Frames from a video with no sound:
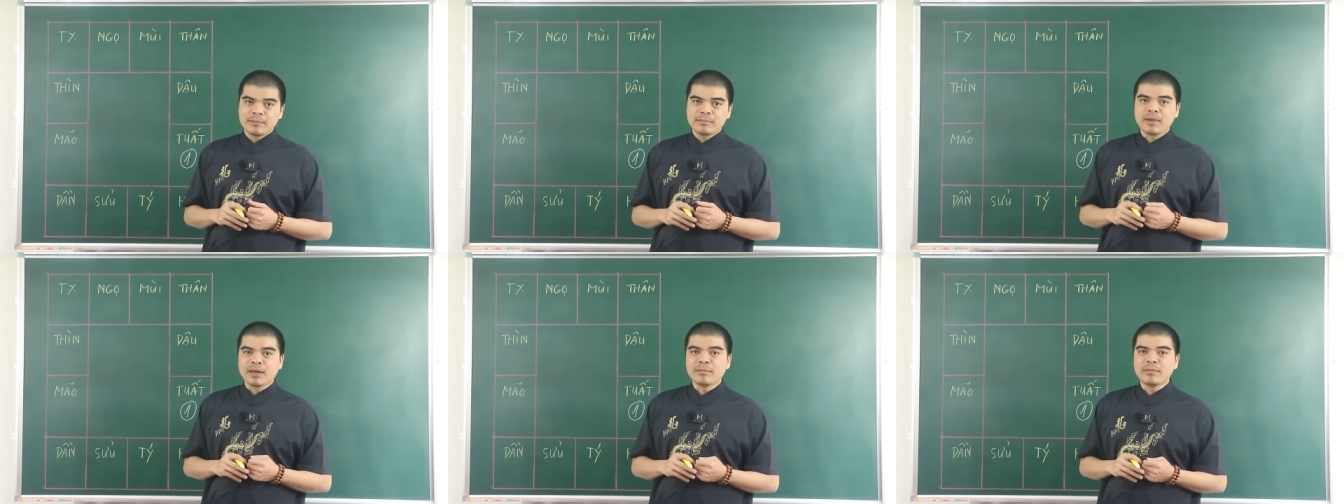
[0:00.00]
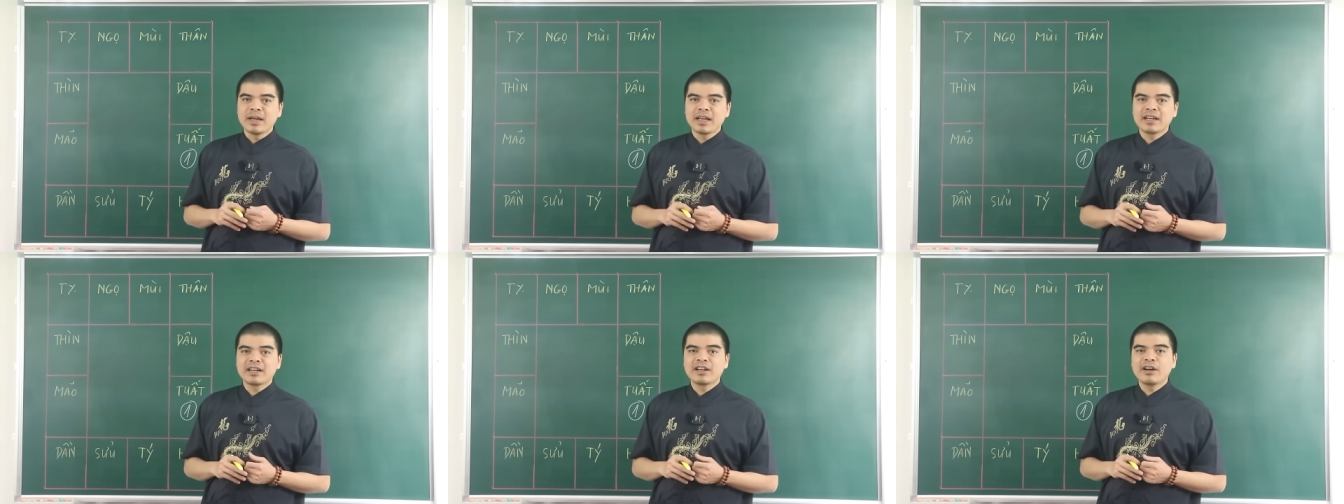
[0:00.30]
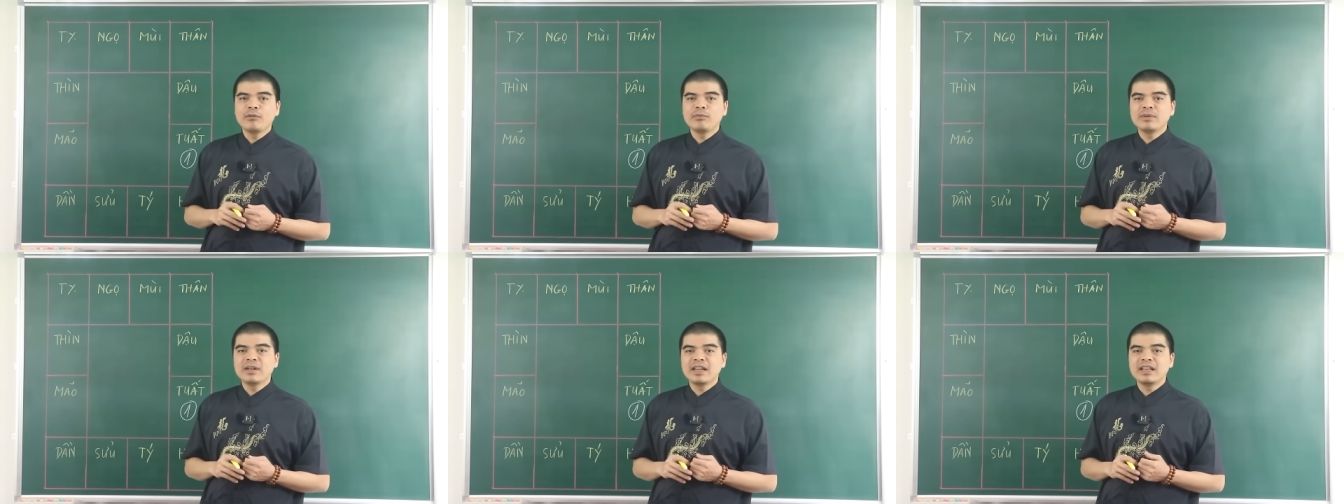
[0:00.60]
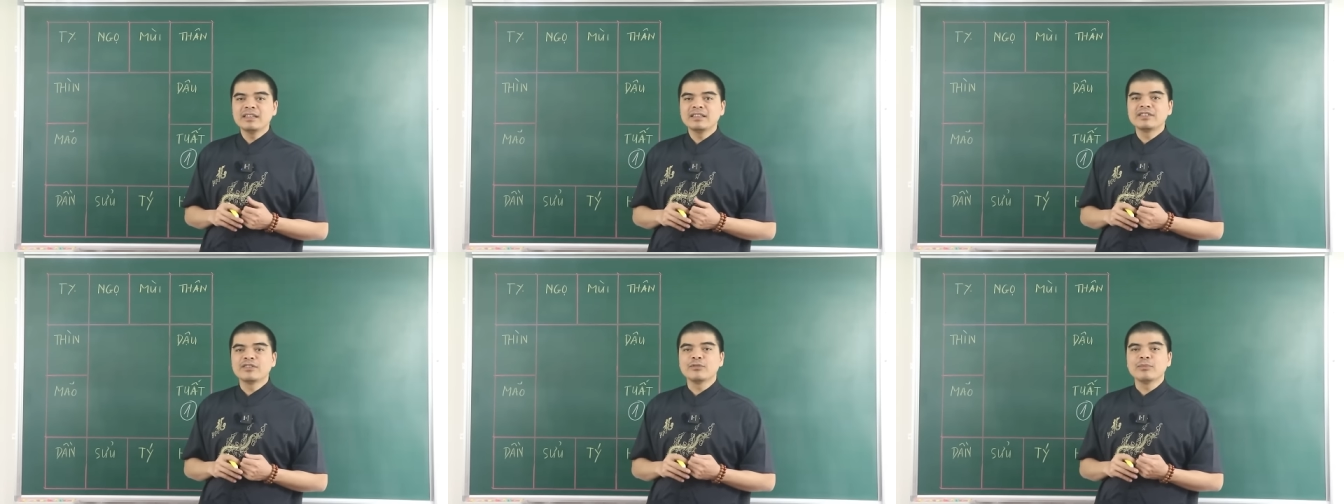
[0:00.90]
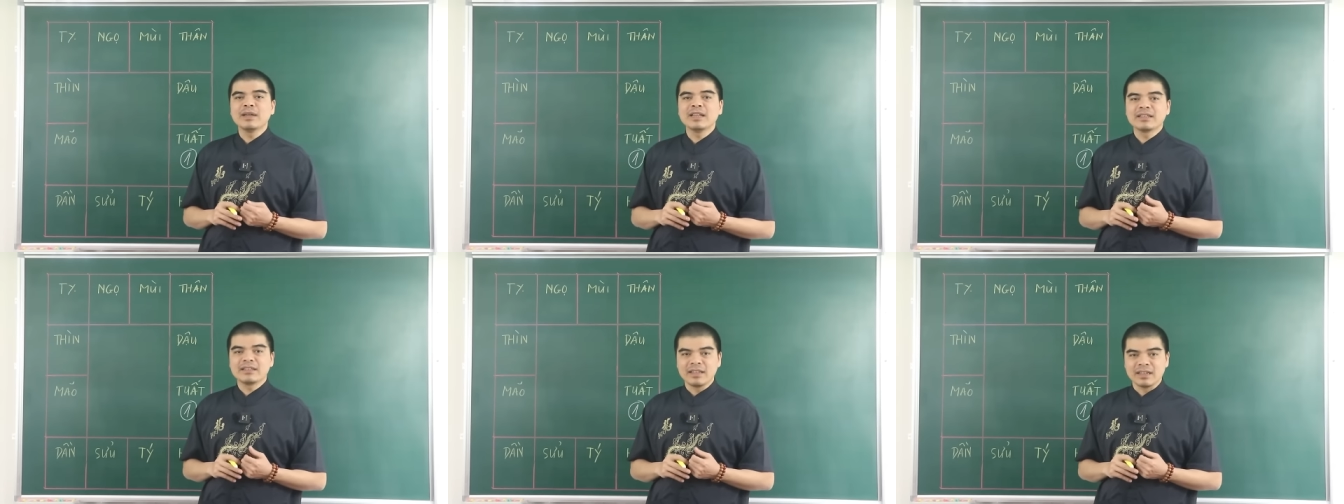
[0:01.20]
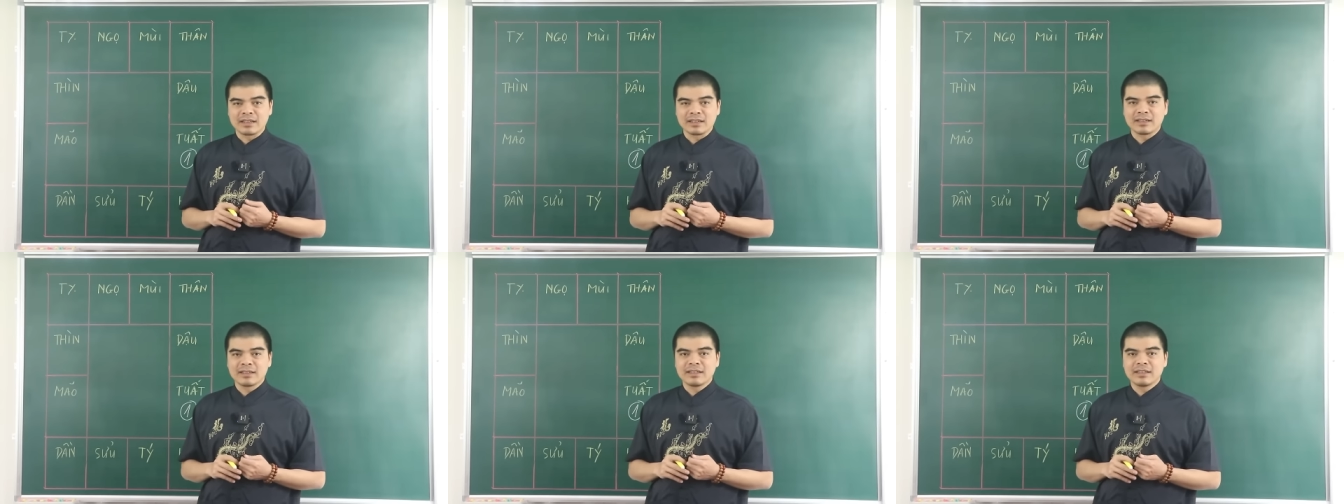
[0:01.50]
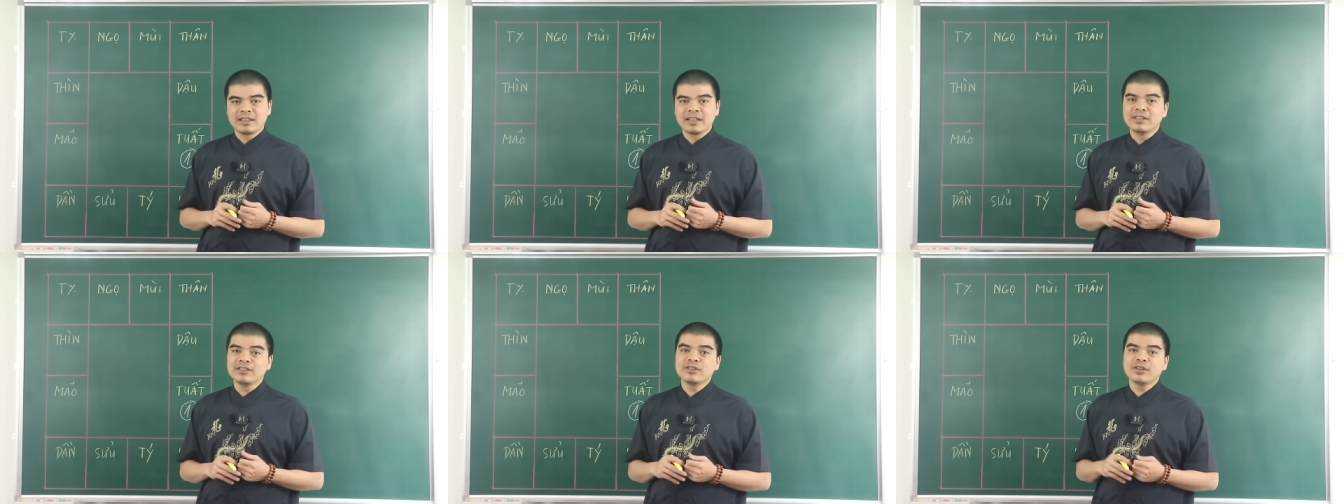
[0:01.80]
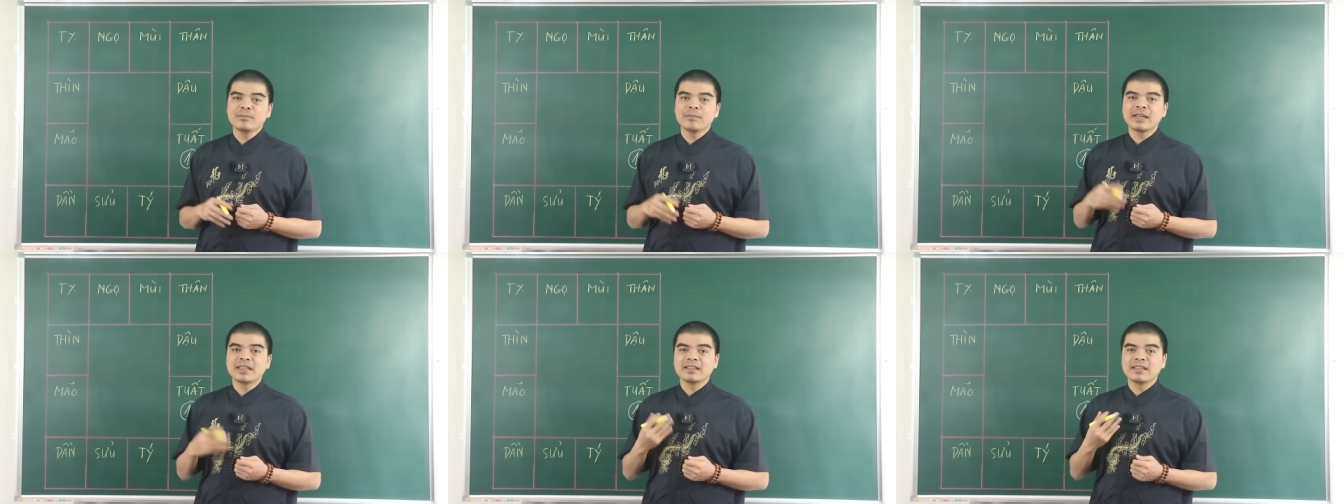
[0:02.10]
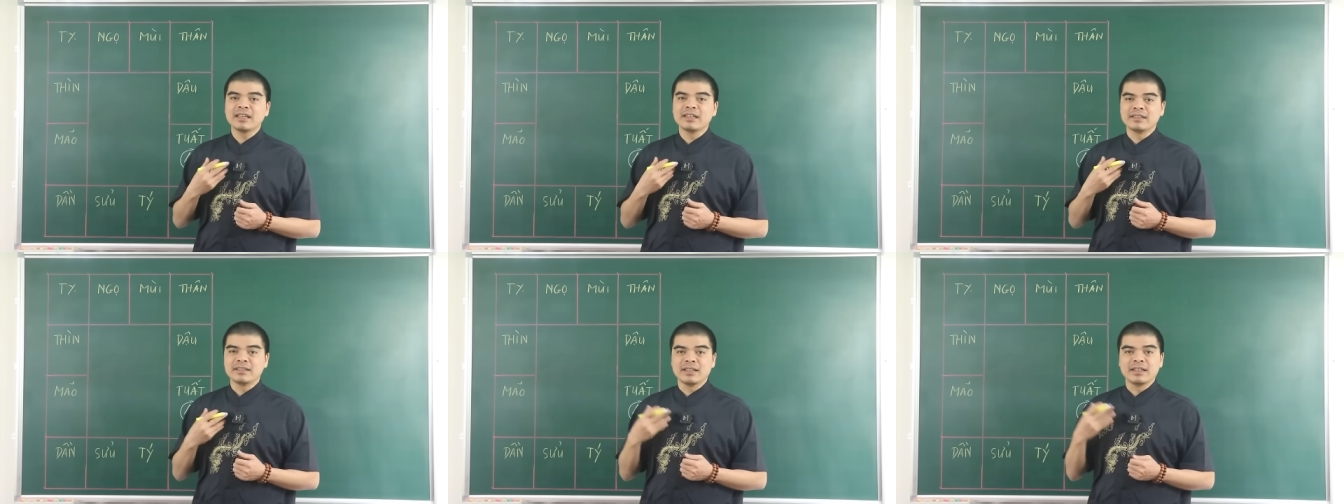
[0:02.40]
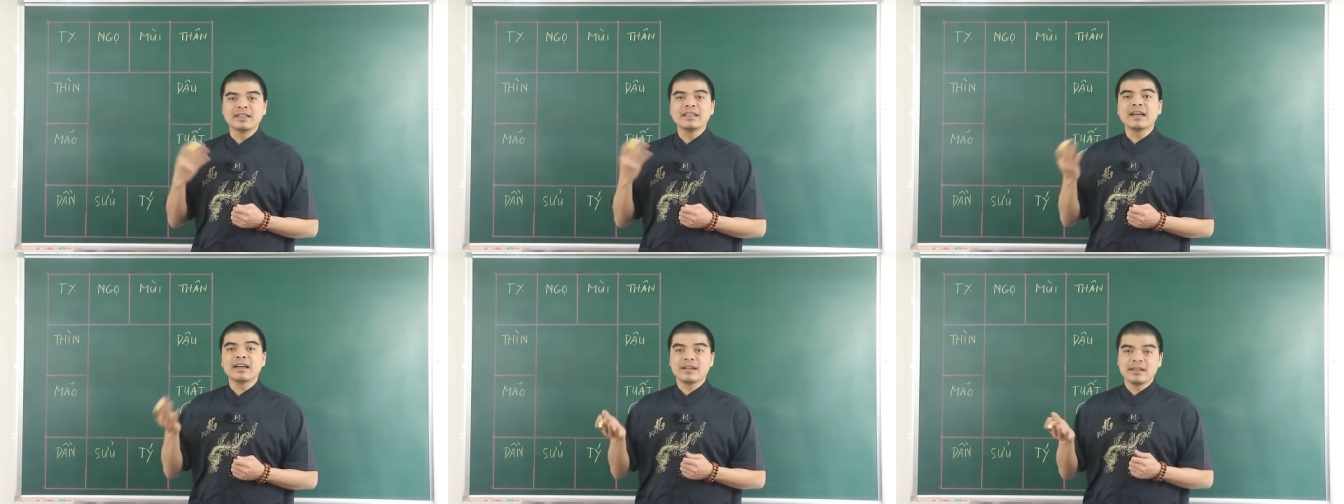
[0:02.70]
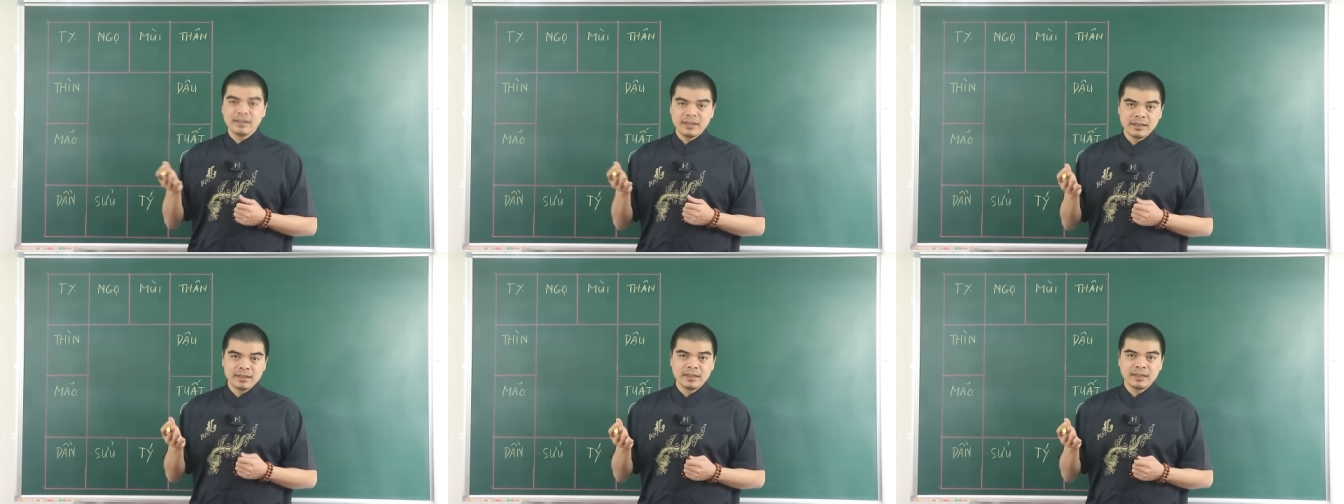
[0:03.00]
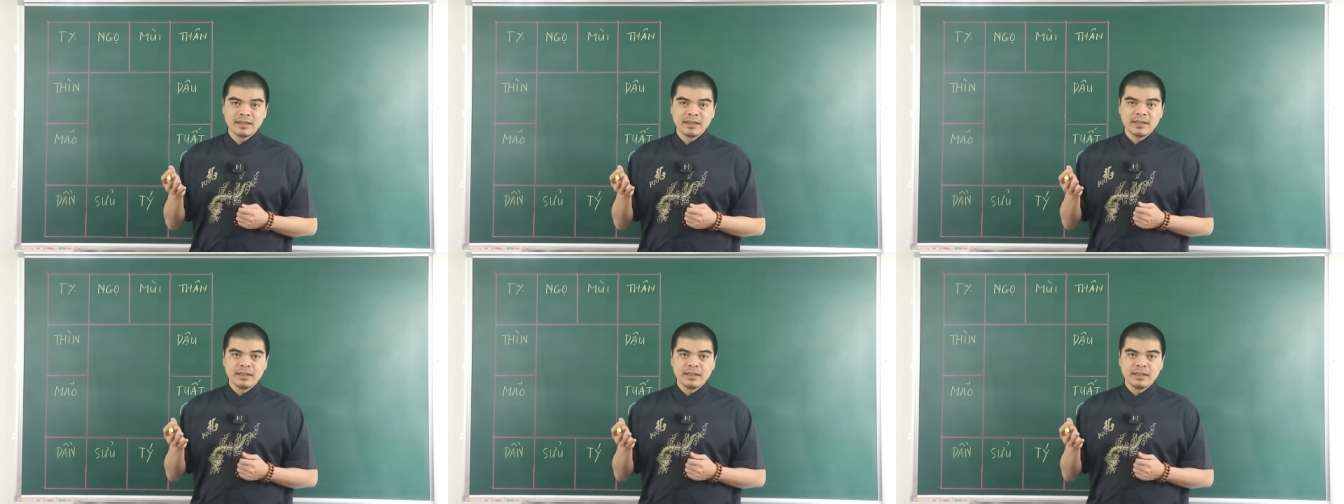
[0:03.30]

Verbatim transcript: Bản mệnh không nên giấu bệnh tật khiến cho bệnh tình trở nên nặng hơn.